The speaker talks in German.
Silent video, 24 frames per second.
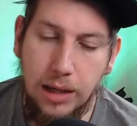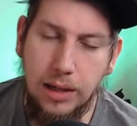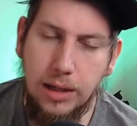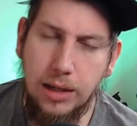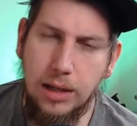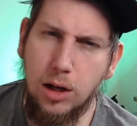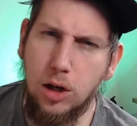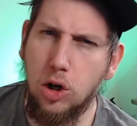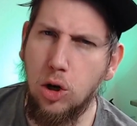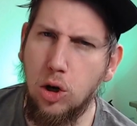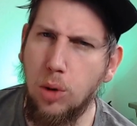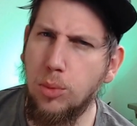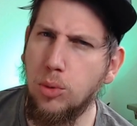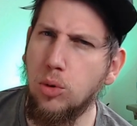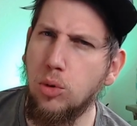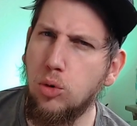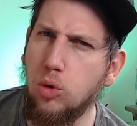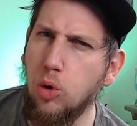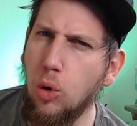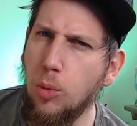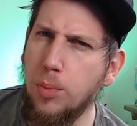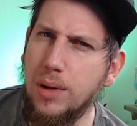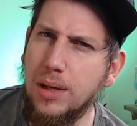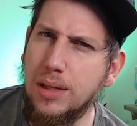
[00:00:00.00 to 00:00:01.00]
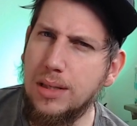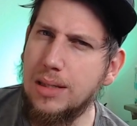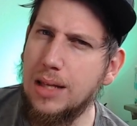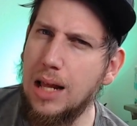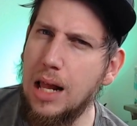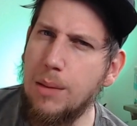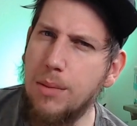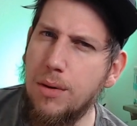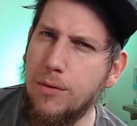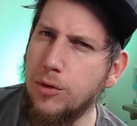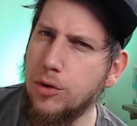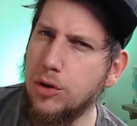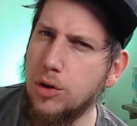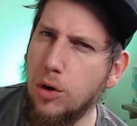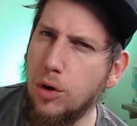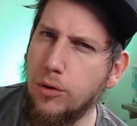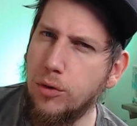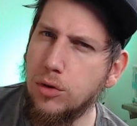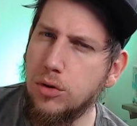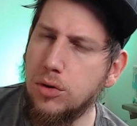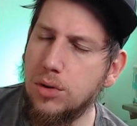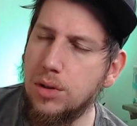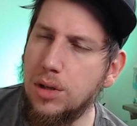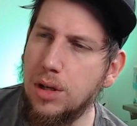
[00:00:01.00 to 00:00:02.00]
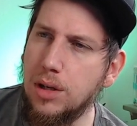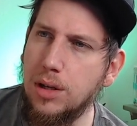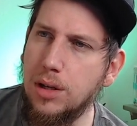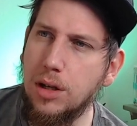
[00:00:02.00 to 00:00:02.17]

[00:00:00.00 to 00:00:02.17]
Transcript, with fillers: Ich glaube, in Utopia selber wird es auch funktionieren.